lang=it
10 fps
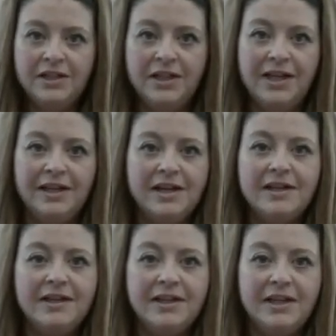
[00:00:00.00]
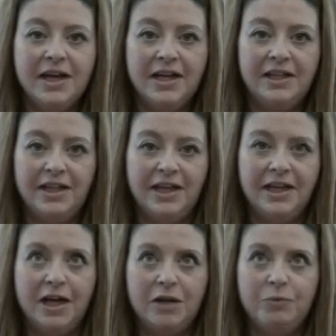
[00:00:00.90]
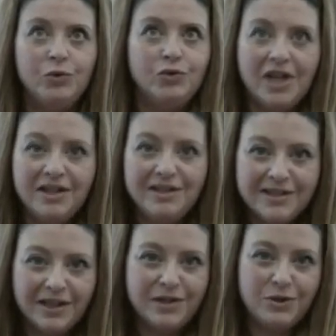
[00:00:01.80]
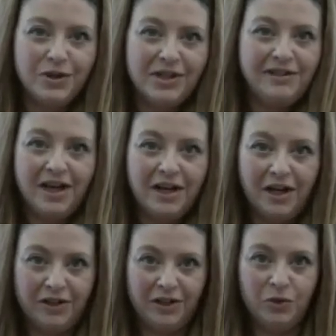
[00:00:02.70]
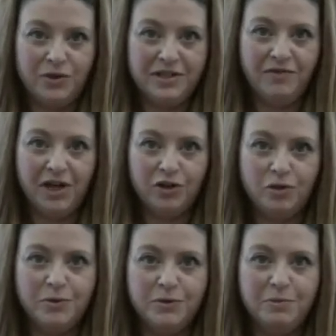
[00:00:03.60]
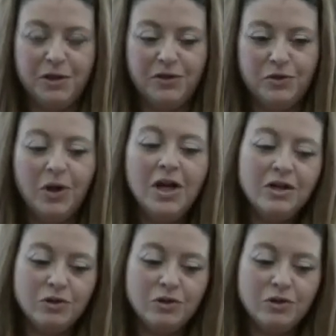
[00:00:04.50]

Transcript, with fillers: nell'anarchia e nella più totale discrezionalità in cui si viaggia più spesso,